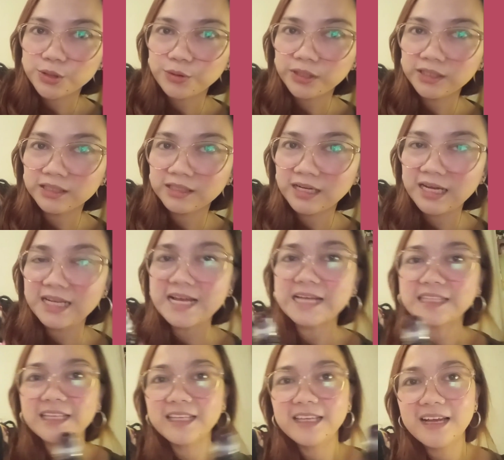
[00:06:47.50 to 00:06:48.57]
So, itatry
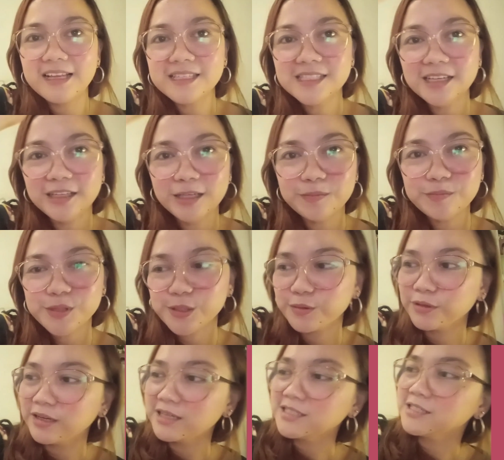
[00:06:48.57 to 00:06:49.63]
natin yan sa lips
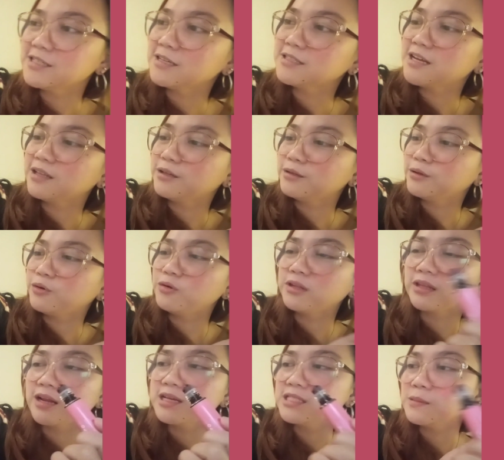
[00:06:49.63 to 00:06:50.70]
ko, guys. Kasi excited
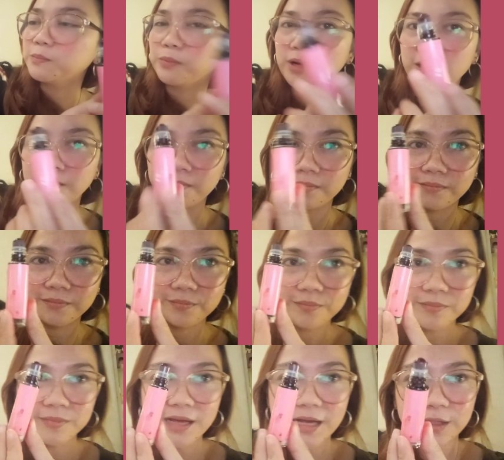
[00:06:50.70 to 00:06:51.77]
ako itry si Plum.
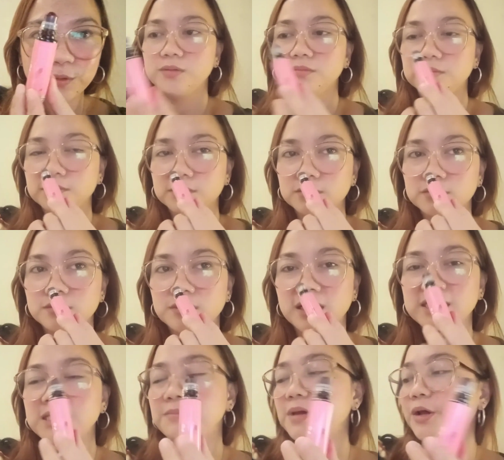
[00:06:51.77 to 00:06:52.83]
At,
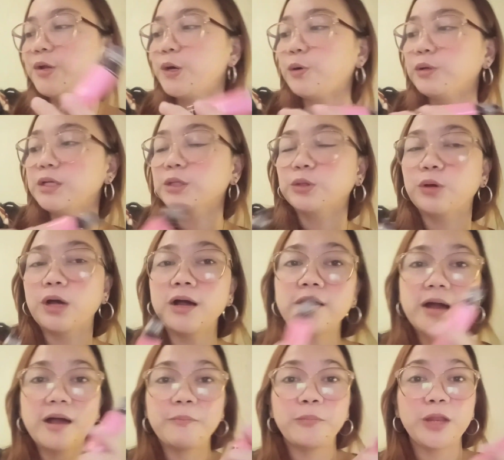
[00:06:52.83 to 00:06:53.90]
kasi meron ako nito.
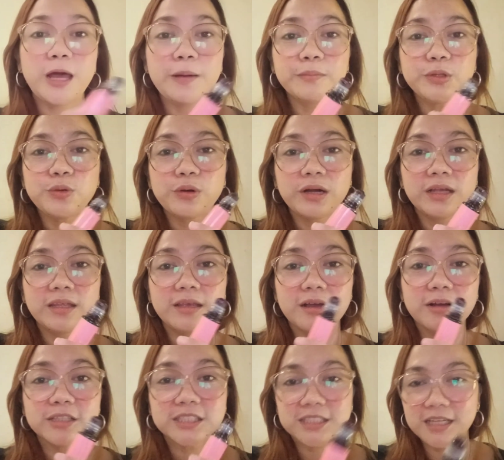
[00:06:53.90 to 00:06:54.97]
Ah, Plum yung
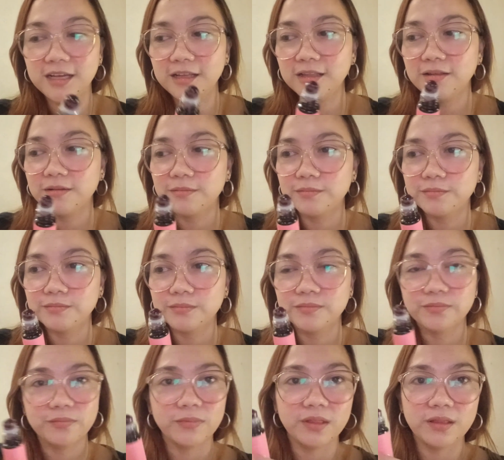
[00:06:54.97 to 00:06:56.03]
kanyang shade.
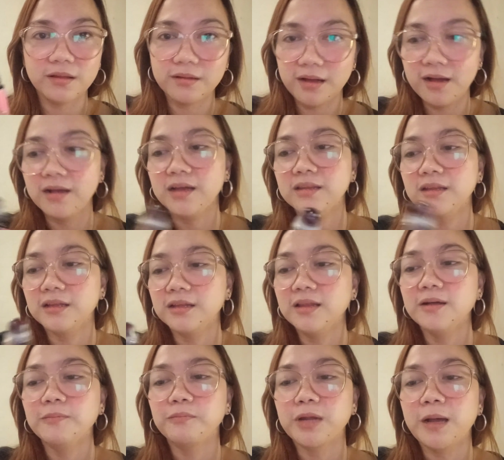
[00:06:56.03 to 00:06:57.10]
Ang ganda
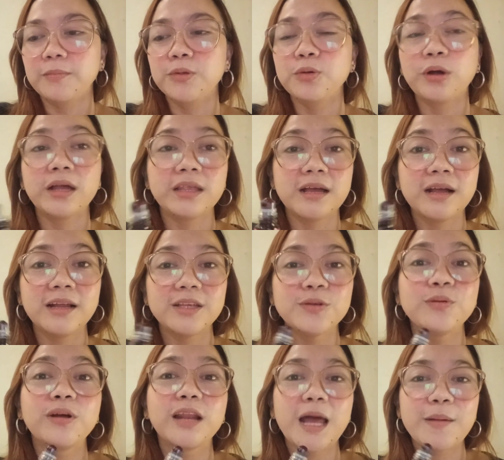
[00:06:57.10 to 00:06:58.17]
din ng Plum. Yung kanyang,
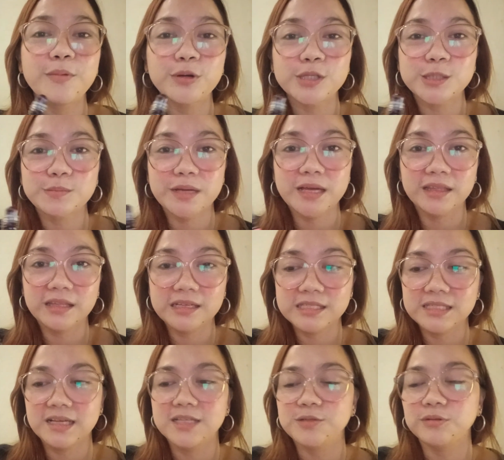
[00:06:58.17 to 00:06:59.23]
yung Glam
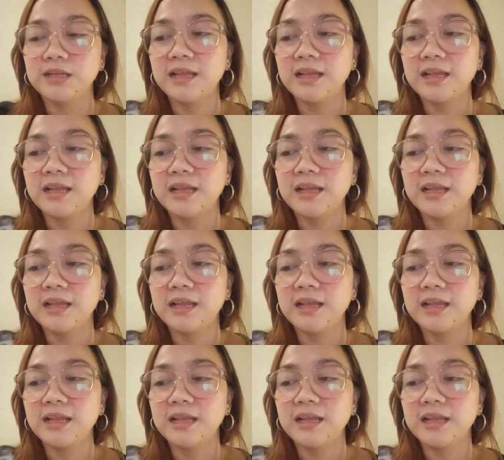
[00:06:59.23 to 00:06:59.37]
Cosmetics, guys.